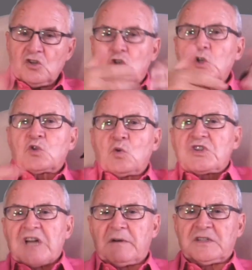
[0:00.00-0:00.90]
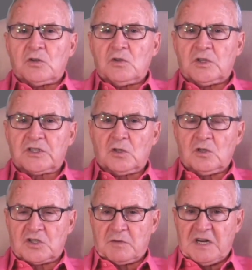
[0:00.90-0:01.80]
yo escuchaba todo esto
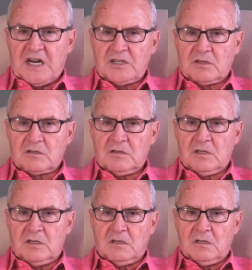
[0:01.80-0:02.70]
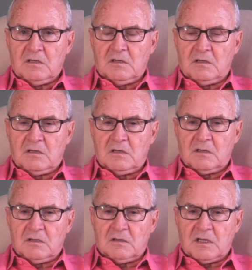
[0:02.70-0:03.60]
en los seminarios.
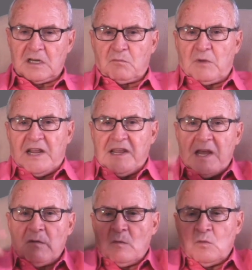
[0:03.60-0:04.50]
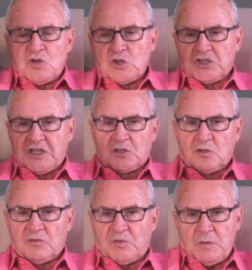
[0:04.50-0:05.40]
Eh, leíamos muchos
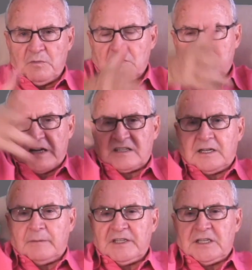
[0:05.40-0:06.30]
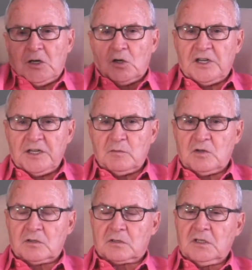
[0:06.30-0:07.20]
textos de Freud, pues prácticamente los
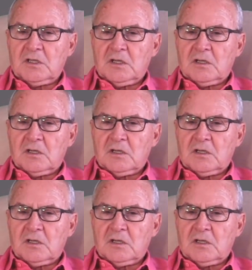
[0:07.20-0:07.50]
leímos,